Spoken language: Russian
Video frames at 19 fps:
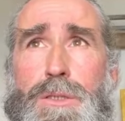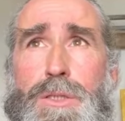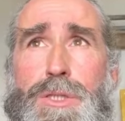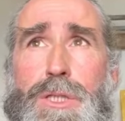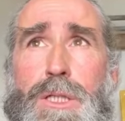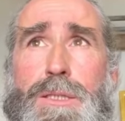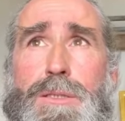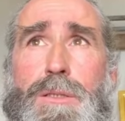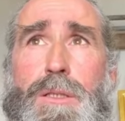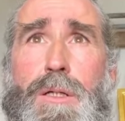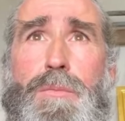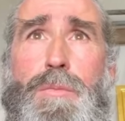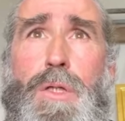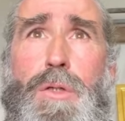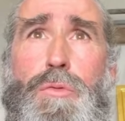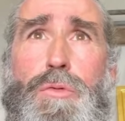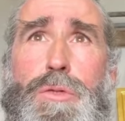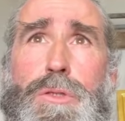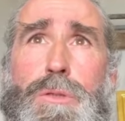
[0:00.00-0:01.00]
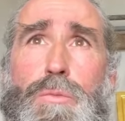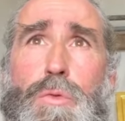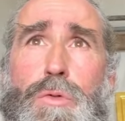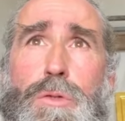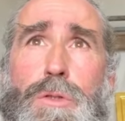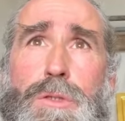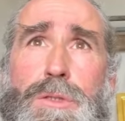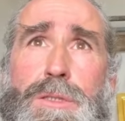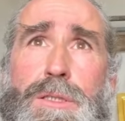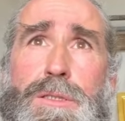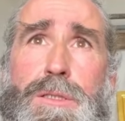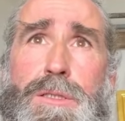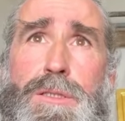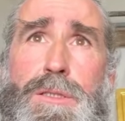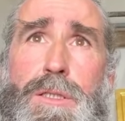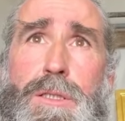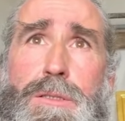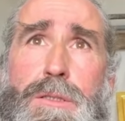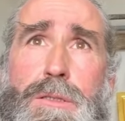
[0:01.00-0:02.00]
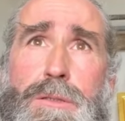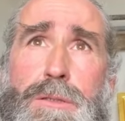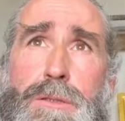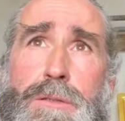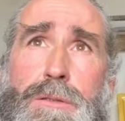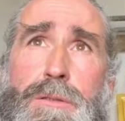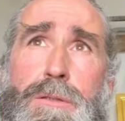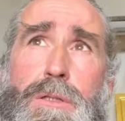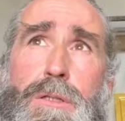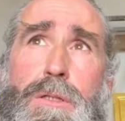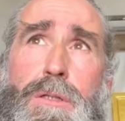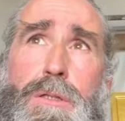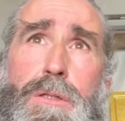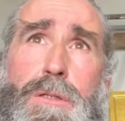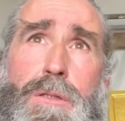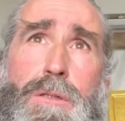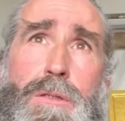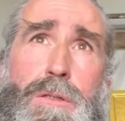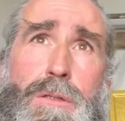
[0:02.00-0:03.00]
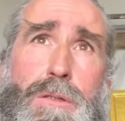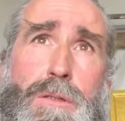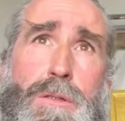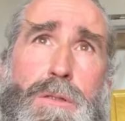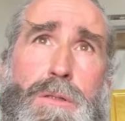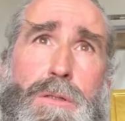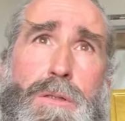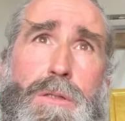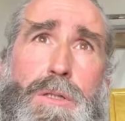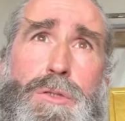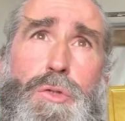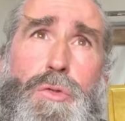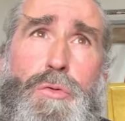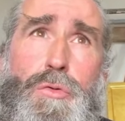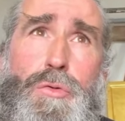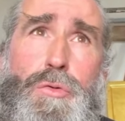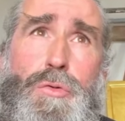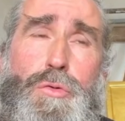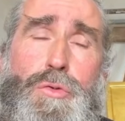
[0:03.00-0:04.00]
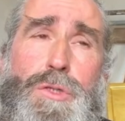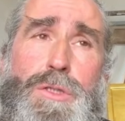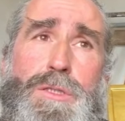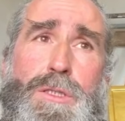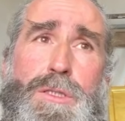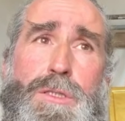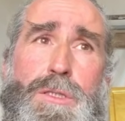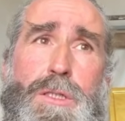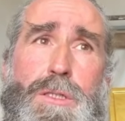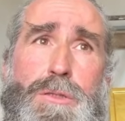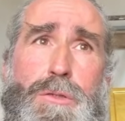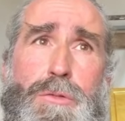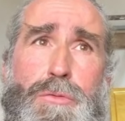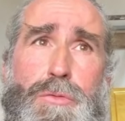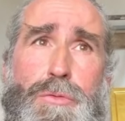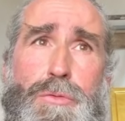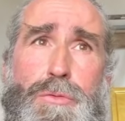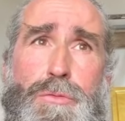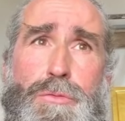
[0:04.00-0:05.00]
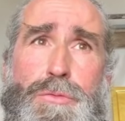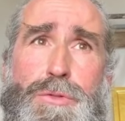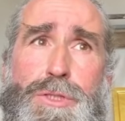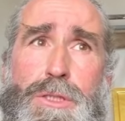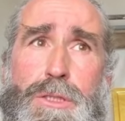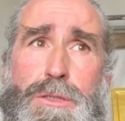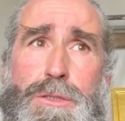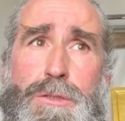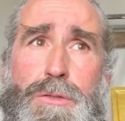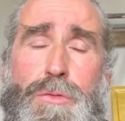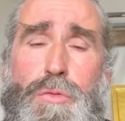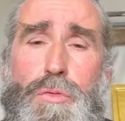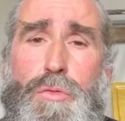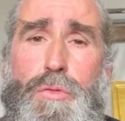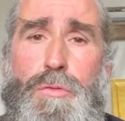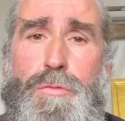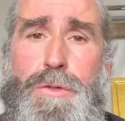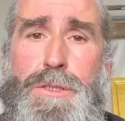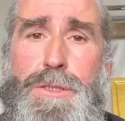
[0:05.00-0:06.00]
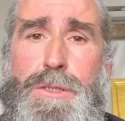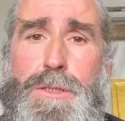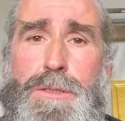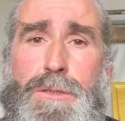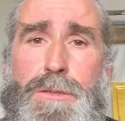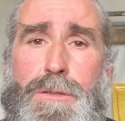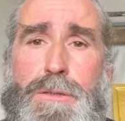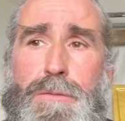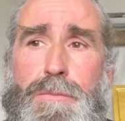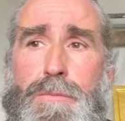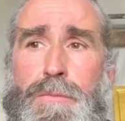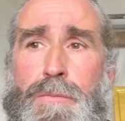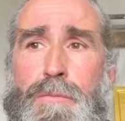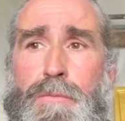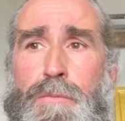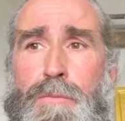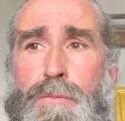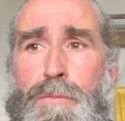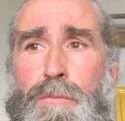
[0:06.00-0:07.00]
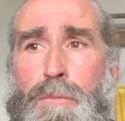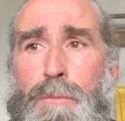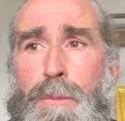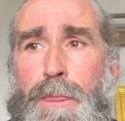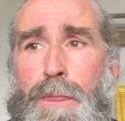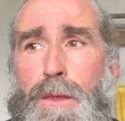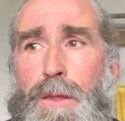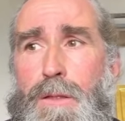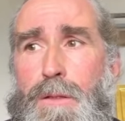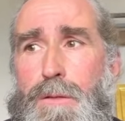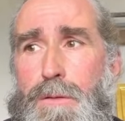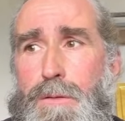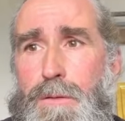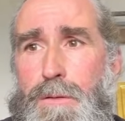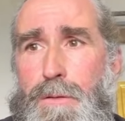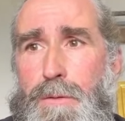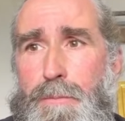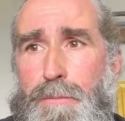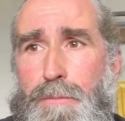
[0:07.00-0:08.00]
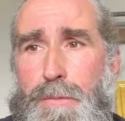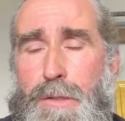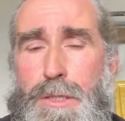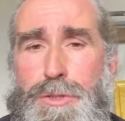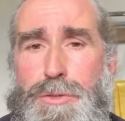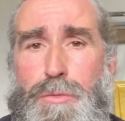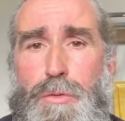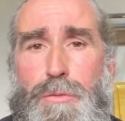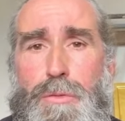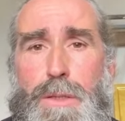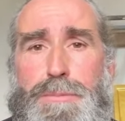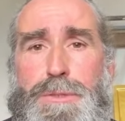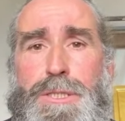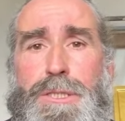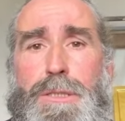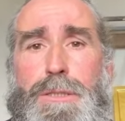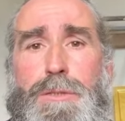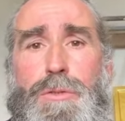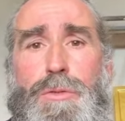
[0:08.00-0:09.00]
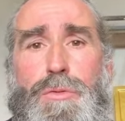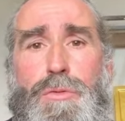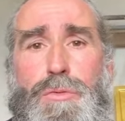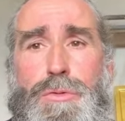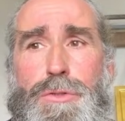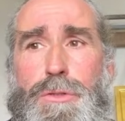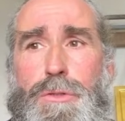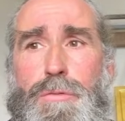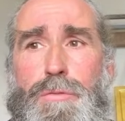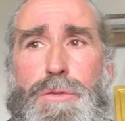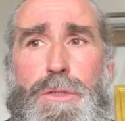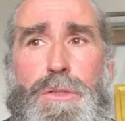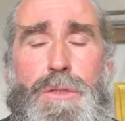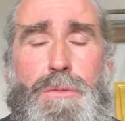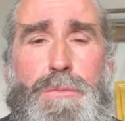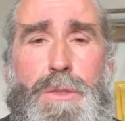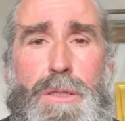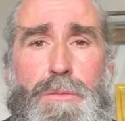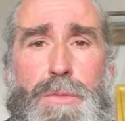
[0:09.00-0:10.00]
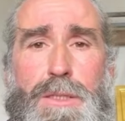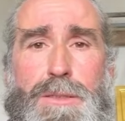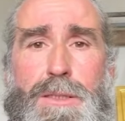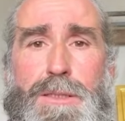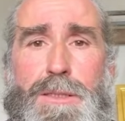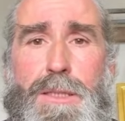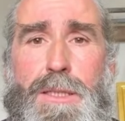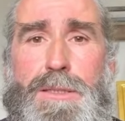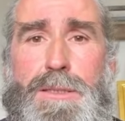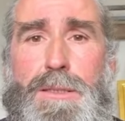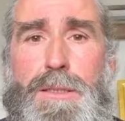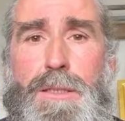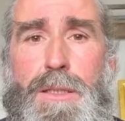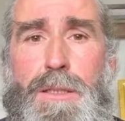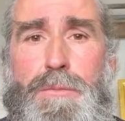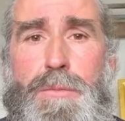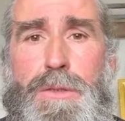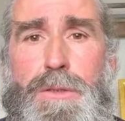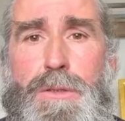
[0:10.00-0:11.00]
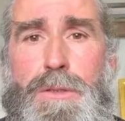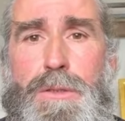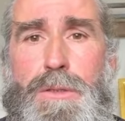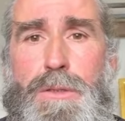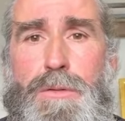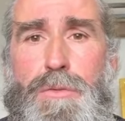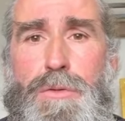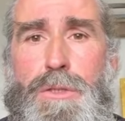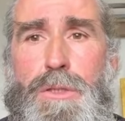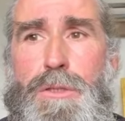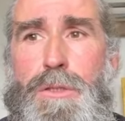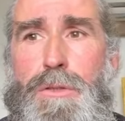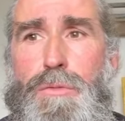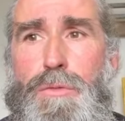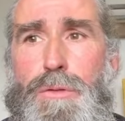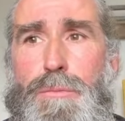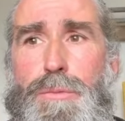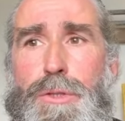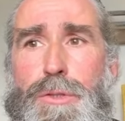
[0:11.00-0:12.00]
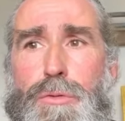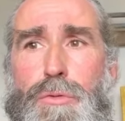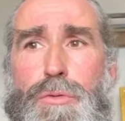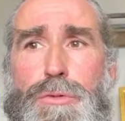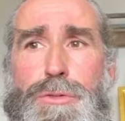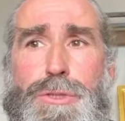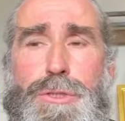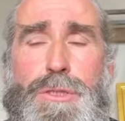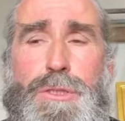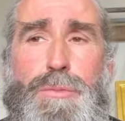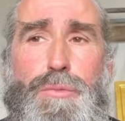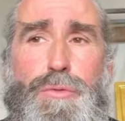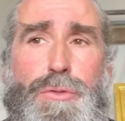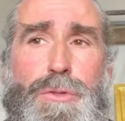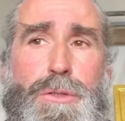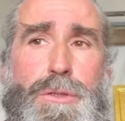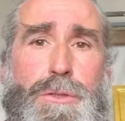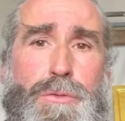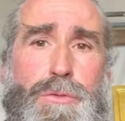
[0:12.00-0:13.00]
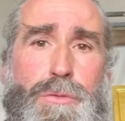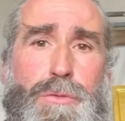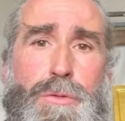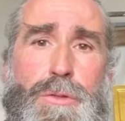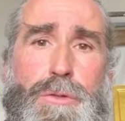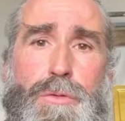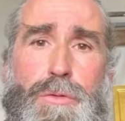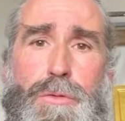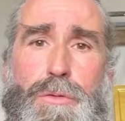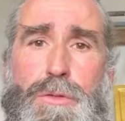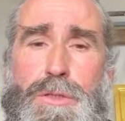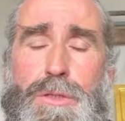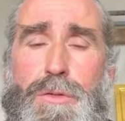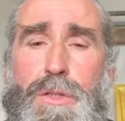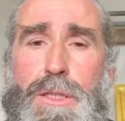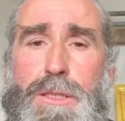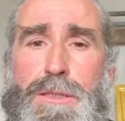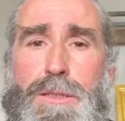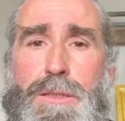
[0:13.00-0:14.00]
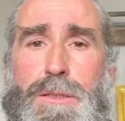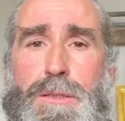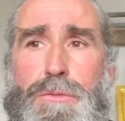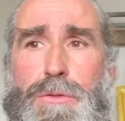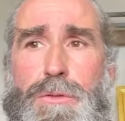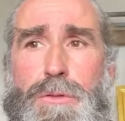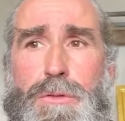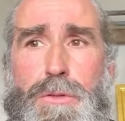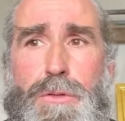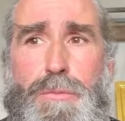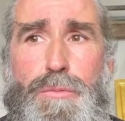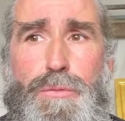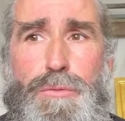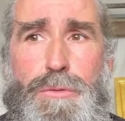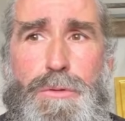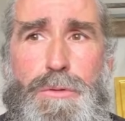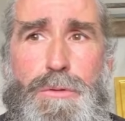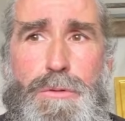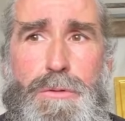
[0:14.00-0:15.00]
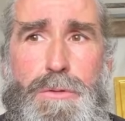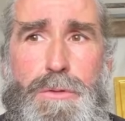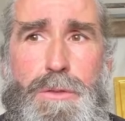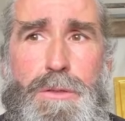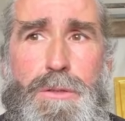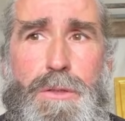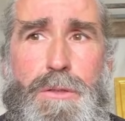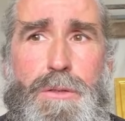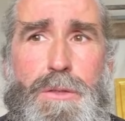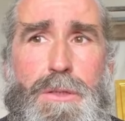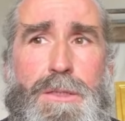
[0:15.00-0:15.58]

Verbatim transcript: Сейчас дам такой немного созерцательный, а, раскрою созерцательную часть духовной жизни – а, для чего вообще это нужно, вот эта борьба со страстями и вот этот вот переход через пустыню. И стеоцы, вот этот путь, э, этот